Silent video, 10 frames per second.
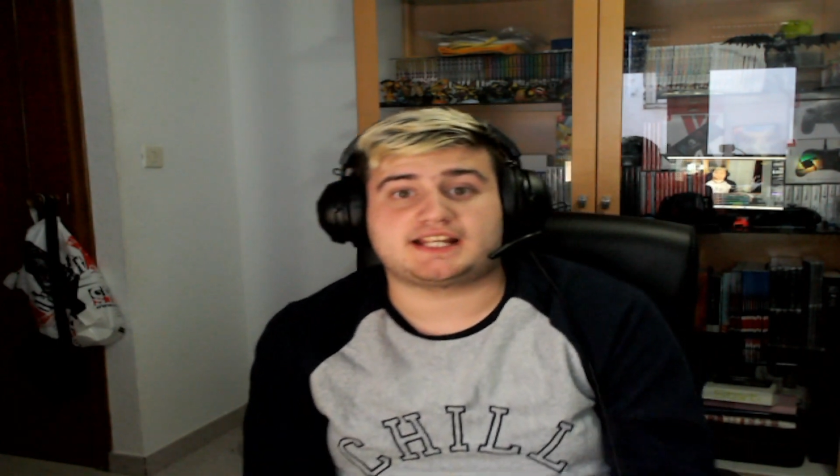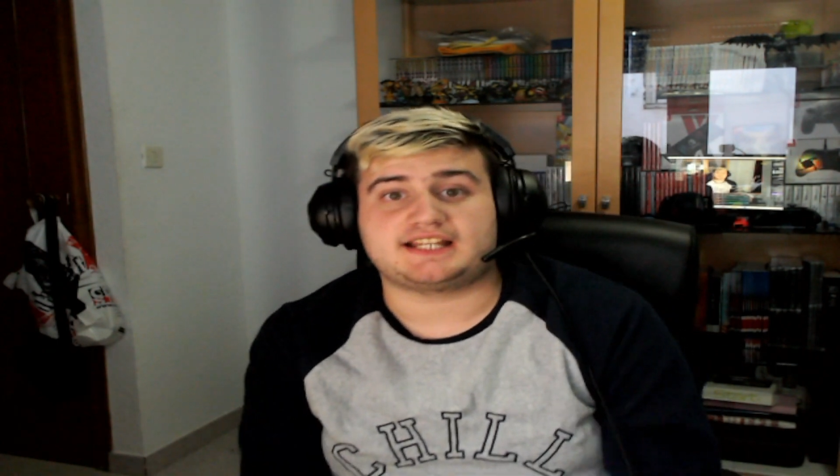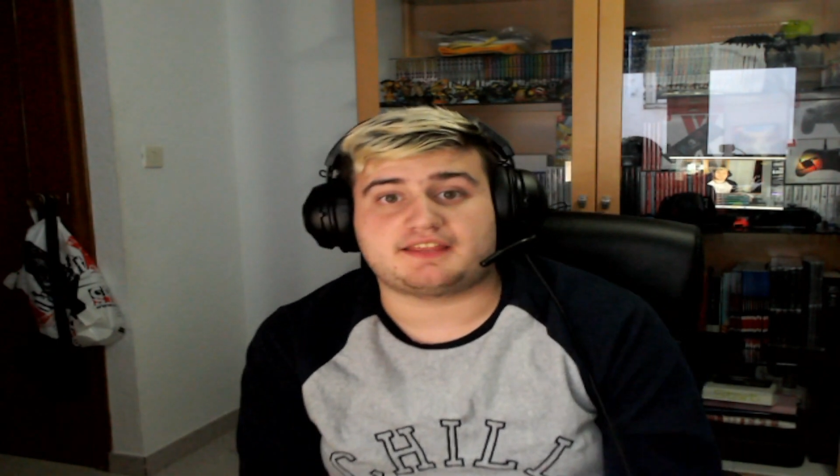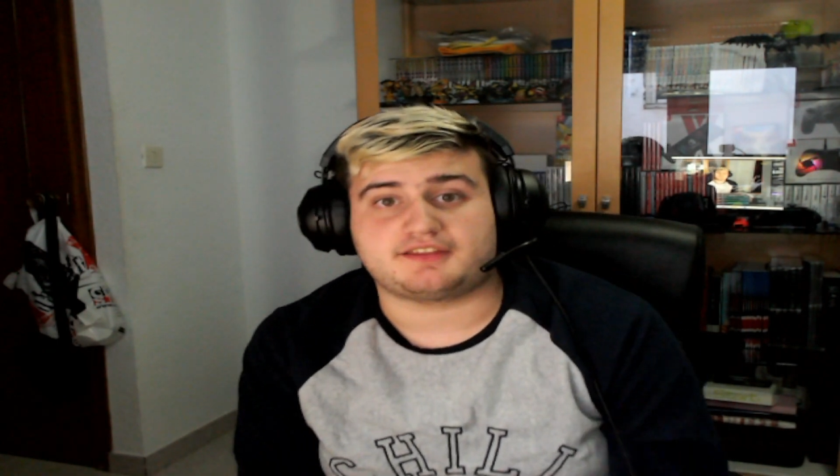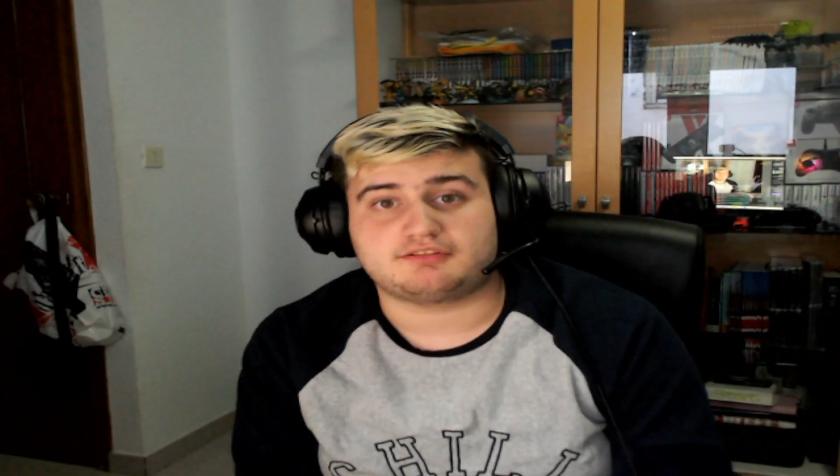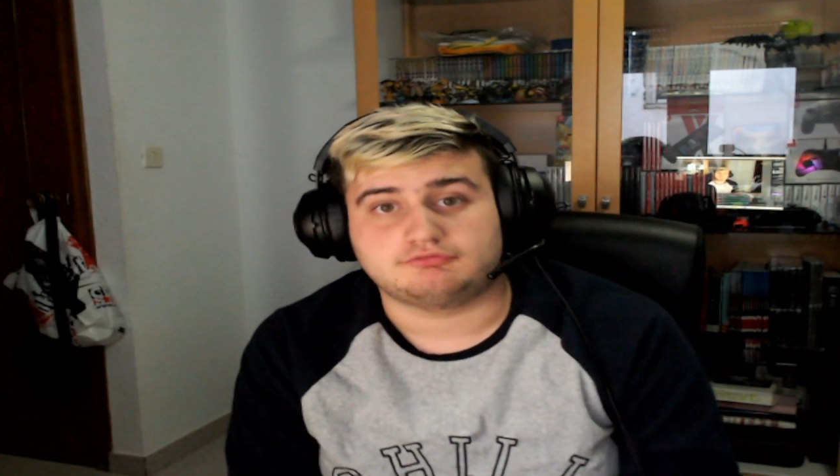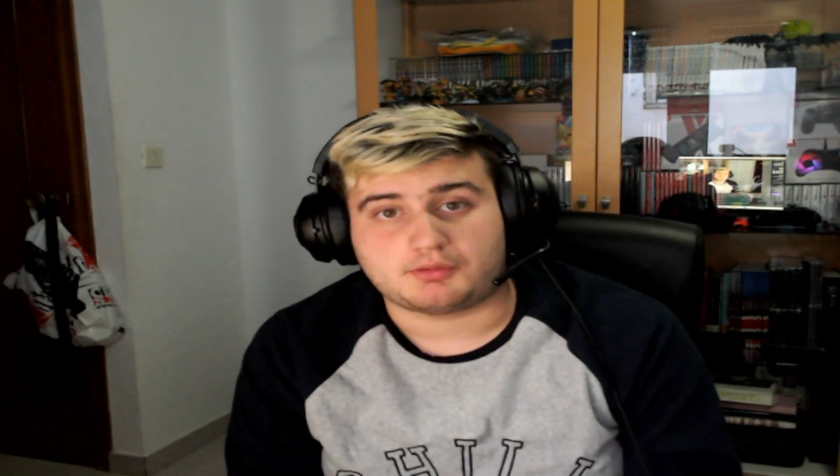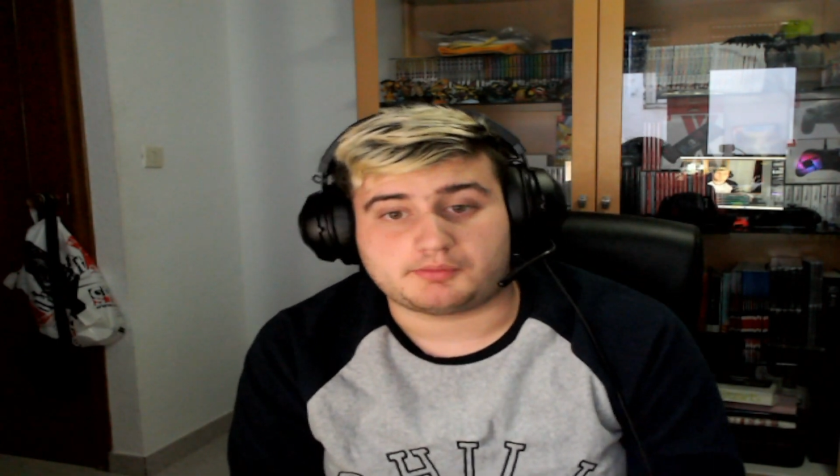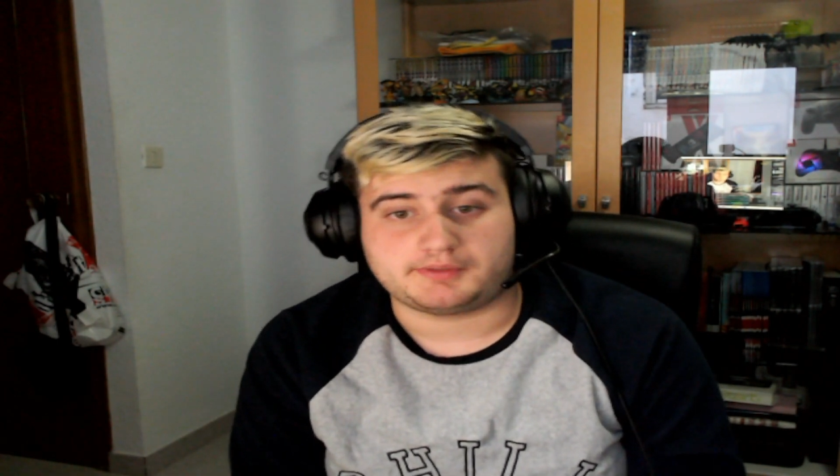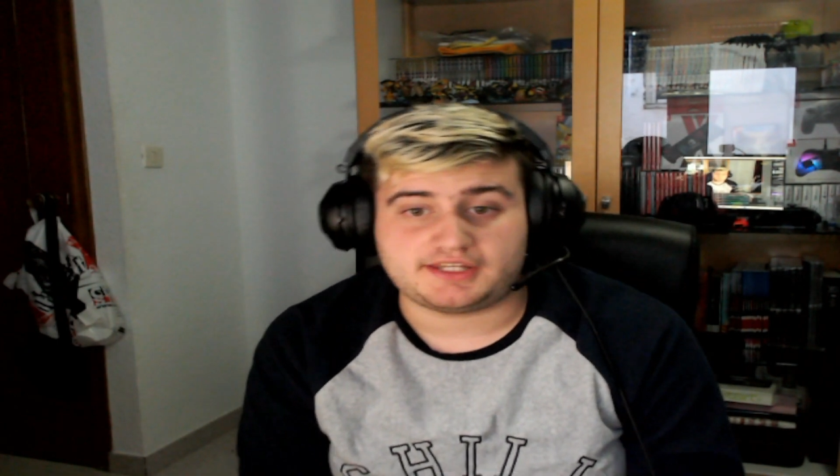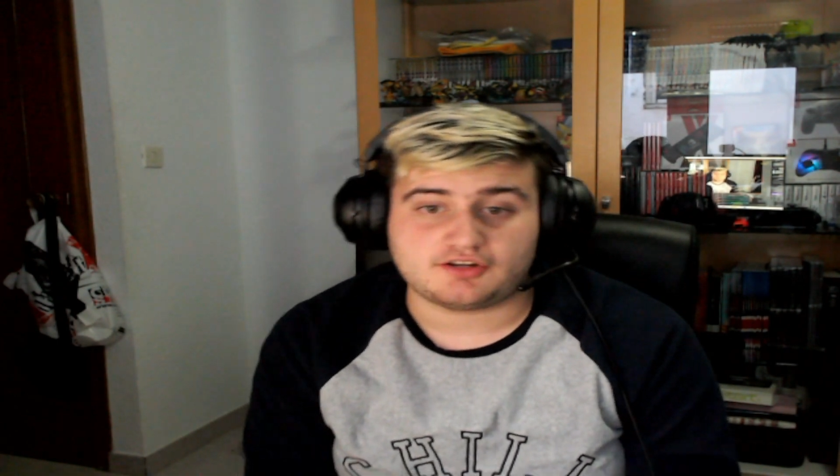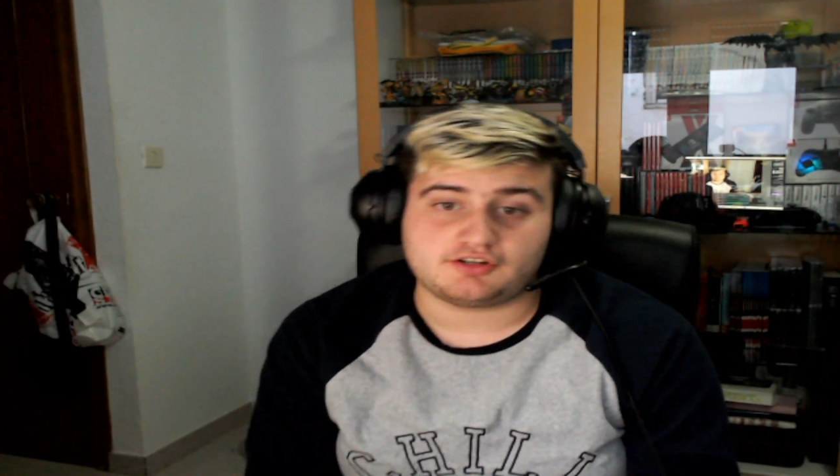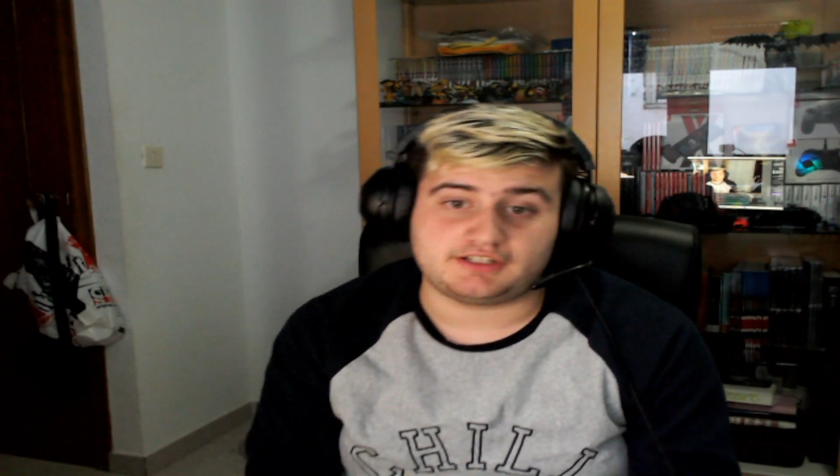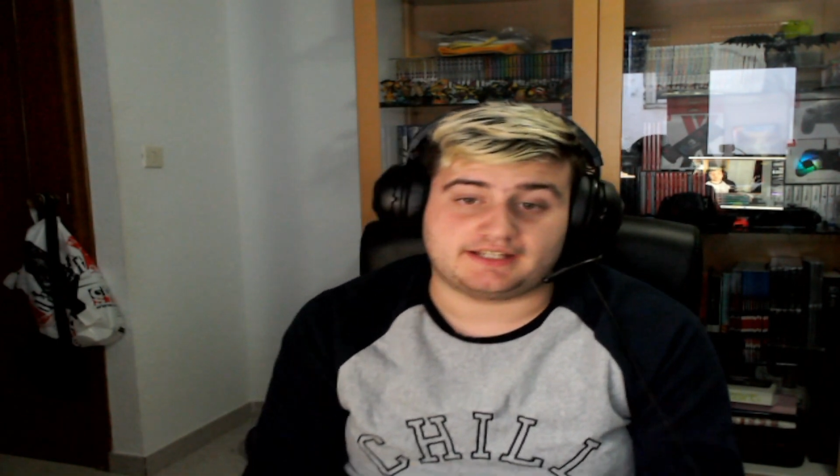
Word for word: quería hacer un nuevo vídeo y